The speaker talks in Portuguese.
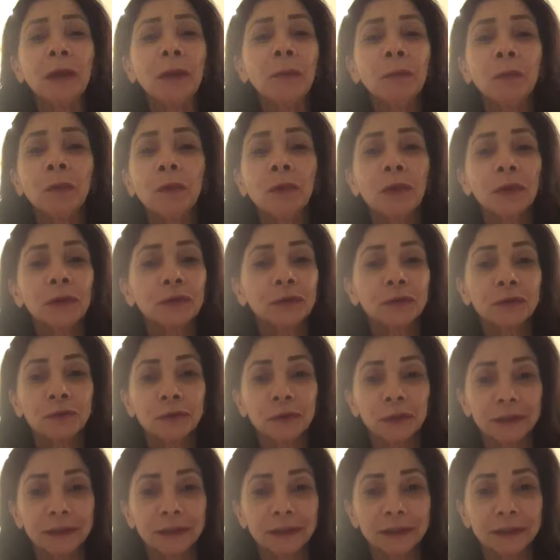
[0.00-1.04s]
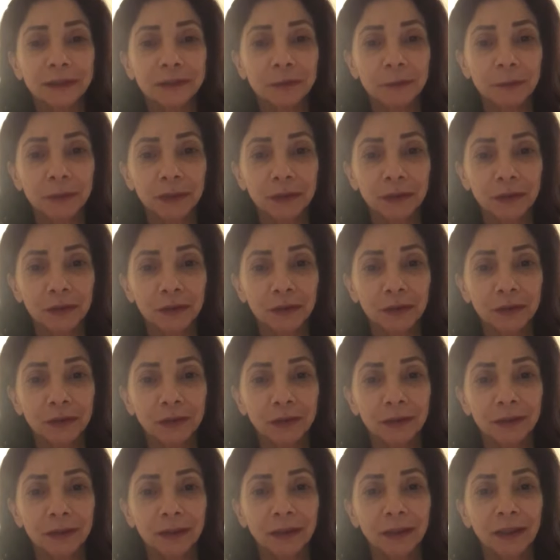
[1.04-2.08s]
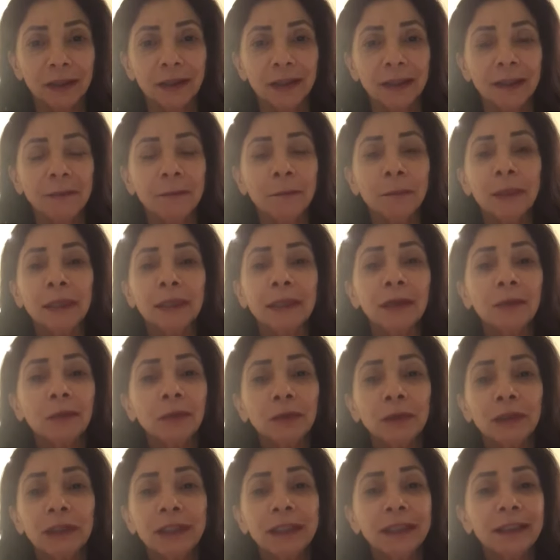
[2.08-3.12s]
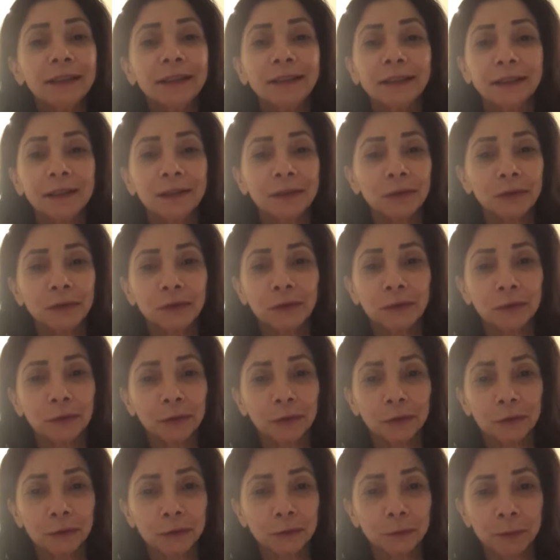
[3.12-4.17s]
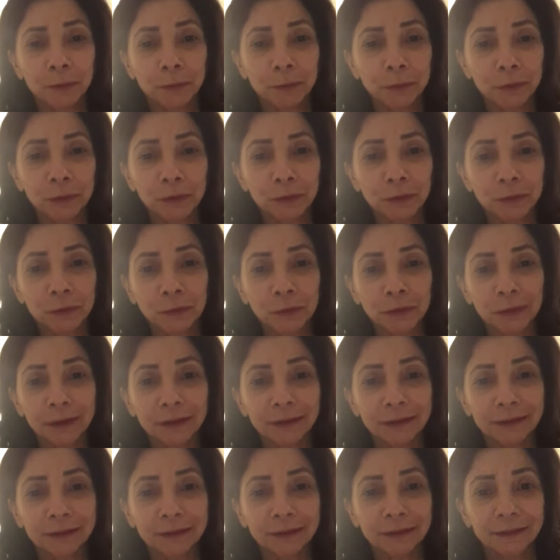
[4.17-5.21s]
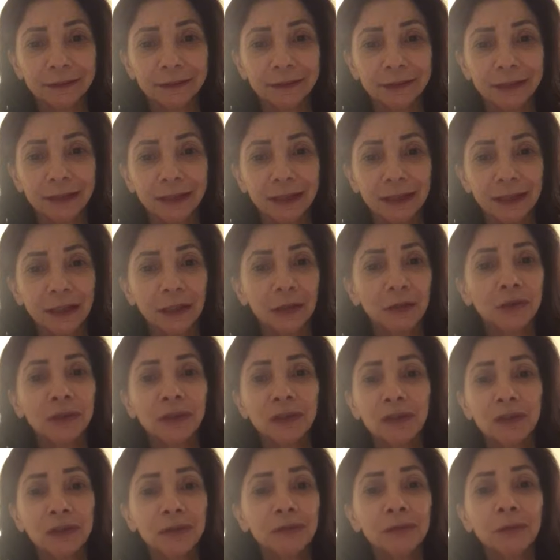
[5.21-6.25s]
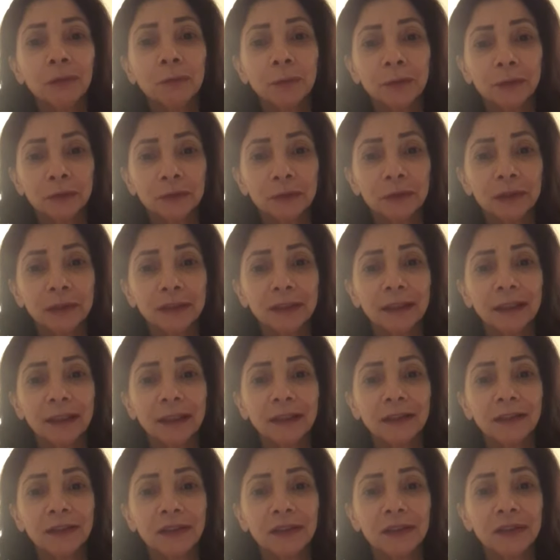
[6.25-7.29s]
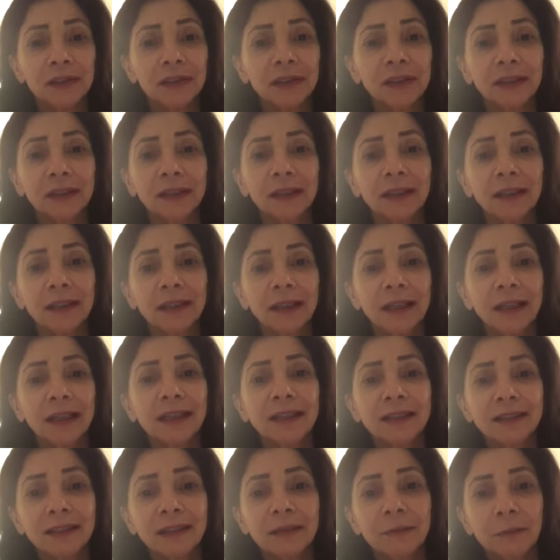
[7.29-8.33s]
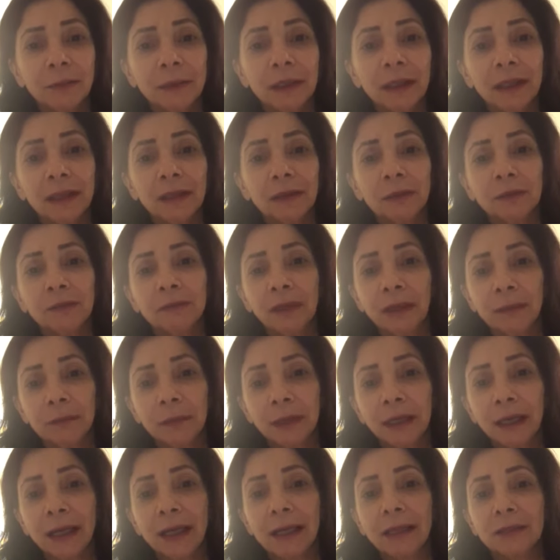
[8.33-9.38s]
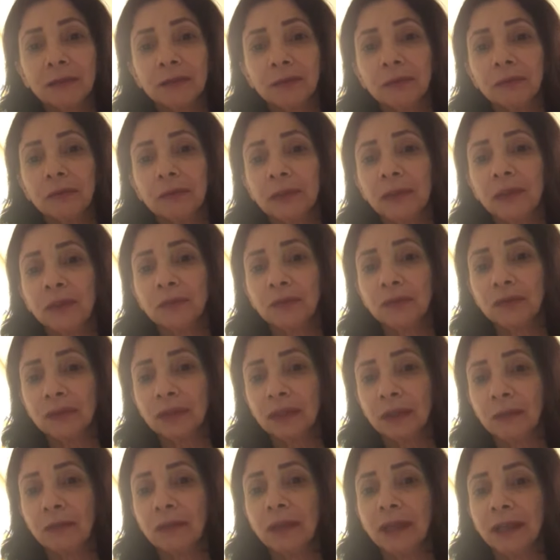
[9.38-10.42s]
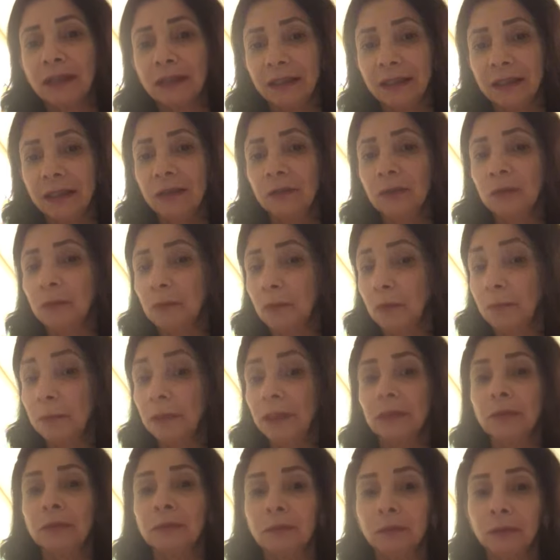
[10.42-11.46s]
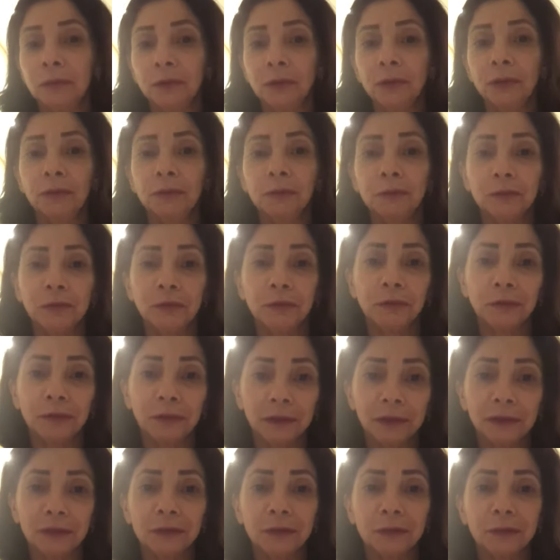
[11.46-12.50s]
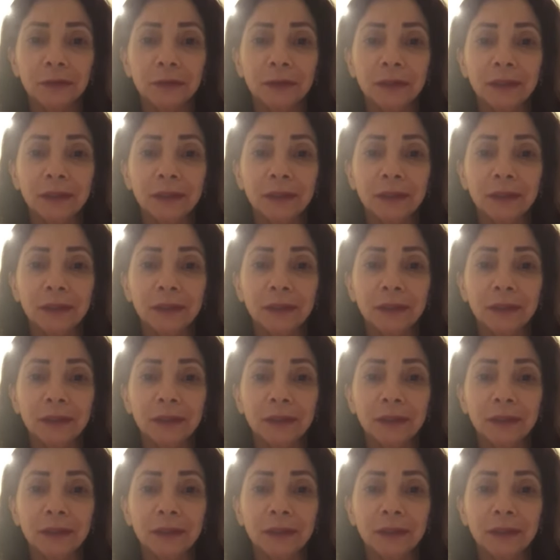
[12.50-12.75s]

amor que o Senhor transmite, pela acolhida que o Senhor nos proporciona. Eu já tive a oportunidade de receber um abraço e o seu carinho num momento muito difícil.